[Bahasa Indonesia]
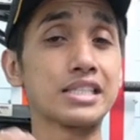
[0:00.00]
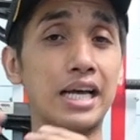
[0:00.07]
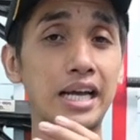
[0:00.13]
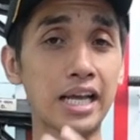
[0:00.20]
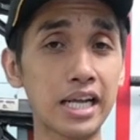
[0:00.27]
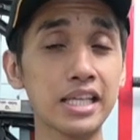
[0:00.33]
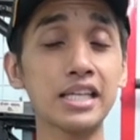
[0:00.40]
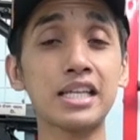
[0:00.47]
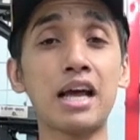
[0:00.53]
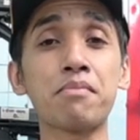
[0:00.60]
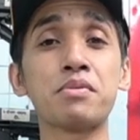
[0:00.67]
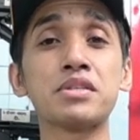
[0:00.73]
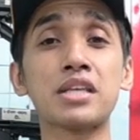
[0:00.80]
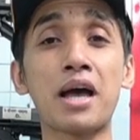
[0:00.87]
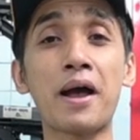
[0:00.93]
Saya
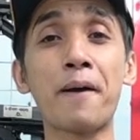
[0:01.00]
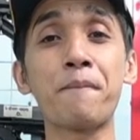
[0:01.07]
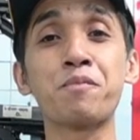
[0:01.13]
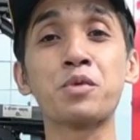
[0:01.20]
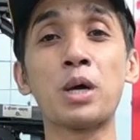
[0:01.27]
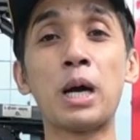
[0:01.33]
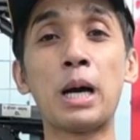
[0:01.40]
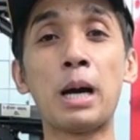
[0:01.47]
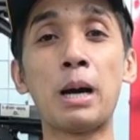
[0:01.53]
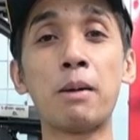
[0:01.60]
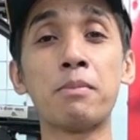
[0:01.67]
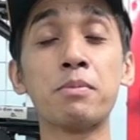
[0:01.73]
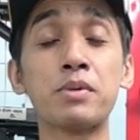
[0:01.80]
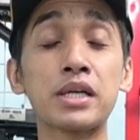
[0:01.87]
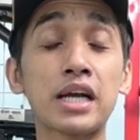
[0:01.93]
tidak bisa e,
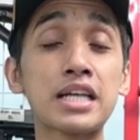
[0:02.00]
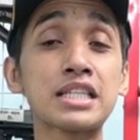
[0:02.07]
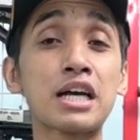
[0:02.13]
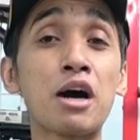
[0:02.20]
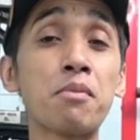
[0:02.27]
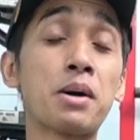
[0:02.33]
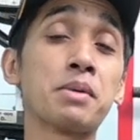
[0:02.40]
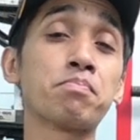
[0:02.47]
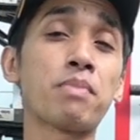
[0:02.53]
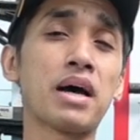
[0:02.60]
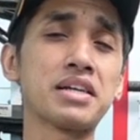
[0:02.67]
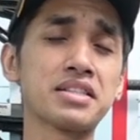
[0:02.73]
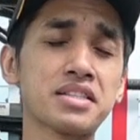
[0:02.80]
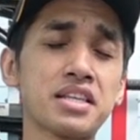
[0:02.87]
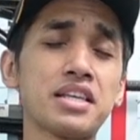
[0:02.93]
memberikan jawaban
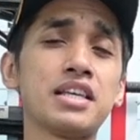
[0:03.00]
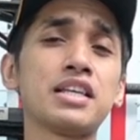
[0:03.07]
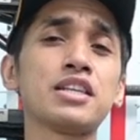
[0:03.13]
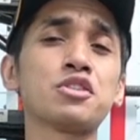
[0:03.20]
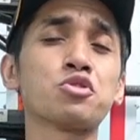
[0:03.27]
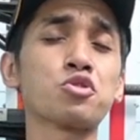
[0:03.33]
pasti